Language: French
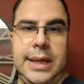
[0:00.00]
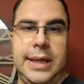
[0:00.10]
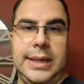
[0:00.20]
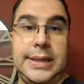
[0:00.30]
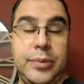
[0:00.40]

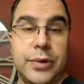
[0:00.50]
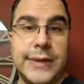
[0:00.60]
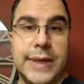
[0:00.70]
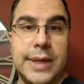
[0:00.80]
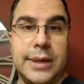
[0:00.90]
Et c'est pour
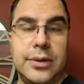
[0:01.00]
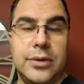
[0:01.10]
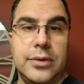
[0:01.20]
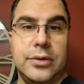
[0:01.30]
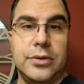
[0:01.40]
ça
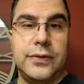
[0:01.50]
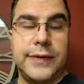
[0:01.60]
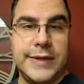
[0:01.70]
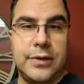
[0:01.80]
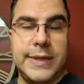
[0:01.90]
que je
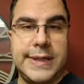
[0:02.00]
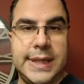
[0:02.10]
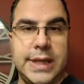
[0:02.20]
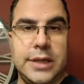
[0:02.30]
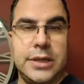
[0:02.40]
fais ce
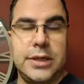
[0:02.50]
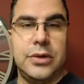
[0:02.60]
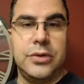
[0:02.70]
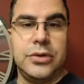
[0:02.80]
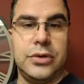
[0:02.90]
message
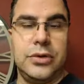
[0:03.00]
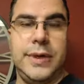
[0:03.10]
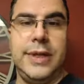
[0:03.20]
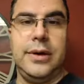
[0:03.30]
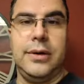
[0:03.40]

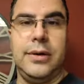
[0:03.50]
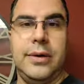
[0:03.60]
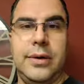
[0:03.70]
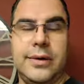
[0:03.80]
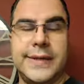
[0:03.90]
aujourd'hui,
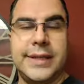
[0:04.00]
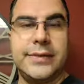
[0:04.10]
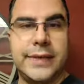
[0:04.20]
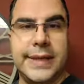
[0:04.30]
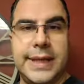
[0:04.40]
en, cette
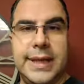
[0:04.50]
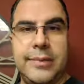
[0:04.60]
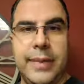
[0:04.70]
fin d'année,